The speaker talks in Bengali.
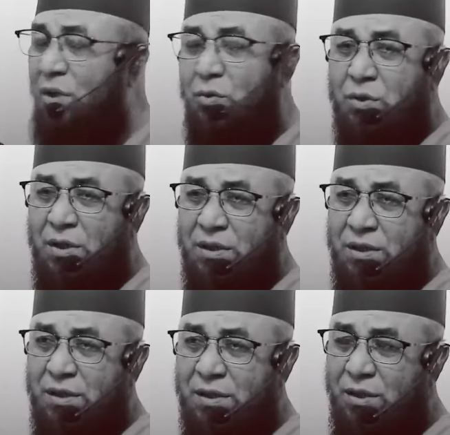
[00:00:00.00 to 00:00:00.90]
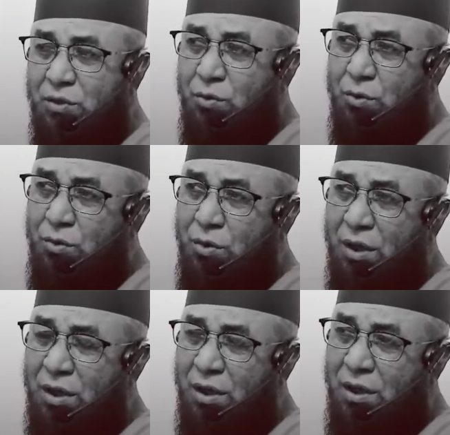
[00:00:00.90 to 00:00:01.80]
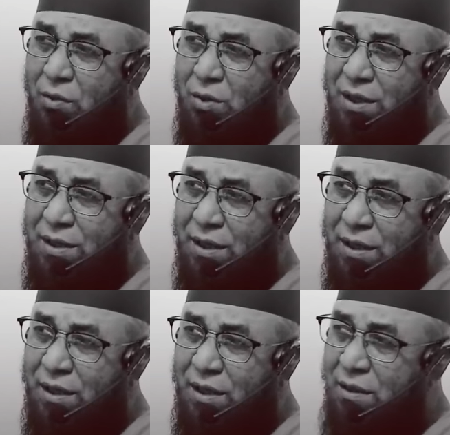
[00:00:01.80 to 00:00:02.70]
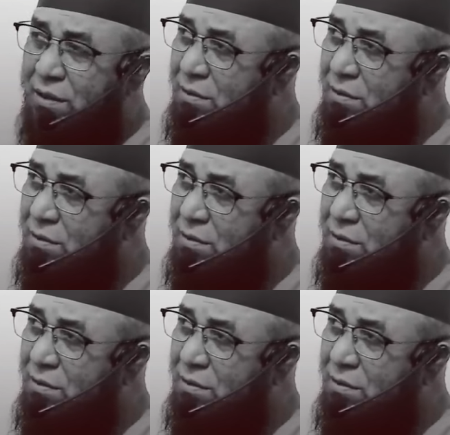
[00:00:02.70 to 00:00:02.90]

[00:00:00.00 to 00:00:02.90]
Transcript: মানুষের চেয়ে শ্রেষ্ঠত্ব আল্লাহ কাউকে দেন নাই